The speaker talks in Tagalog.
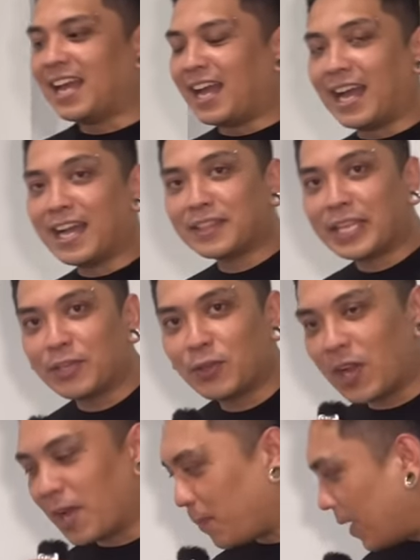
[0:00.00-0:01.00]
Uh, thank
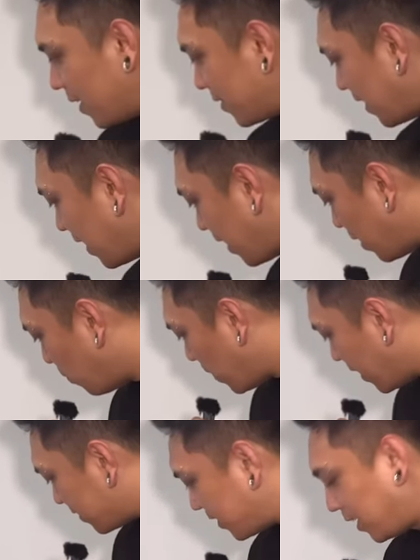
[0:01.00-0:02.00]
you nga pala sa
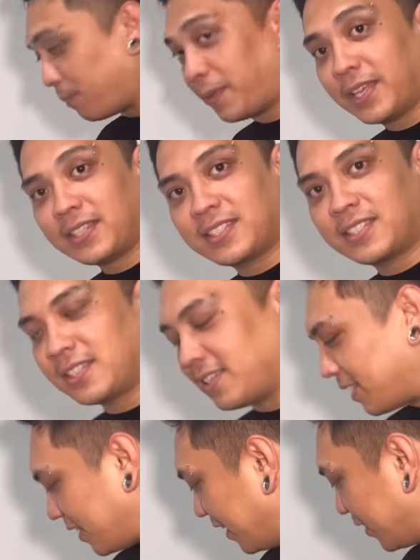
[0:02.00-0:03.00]
Wala Stick Pets
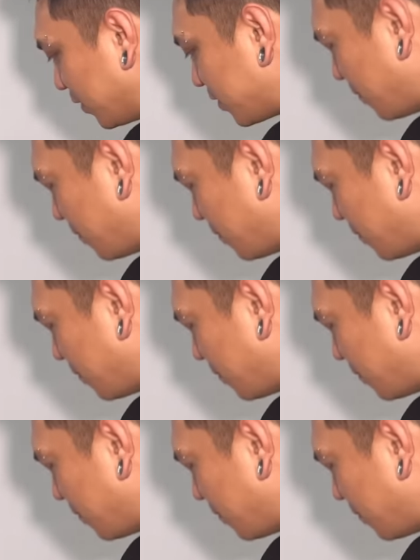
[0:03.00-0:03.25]
dito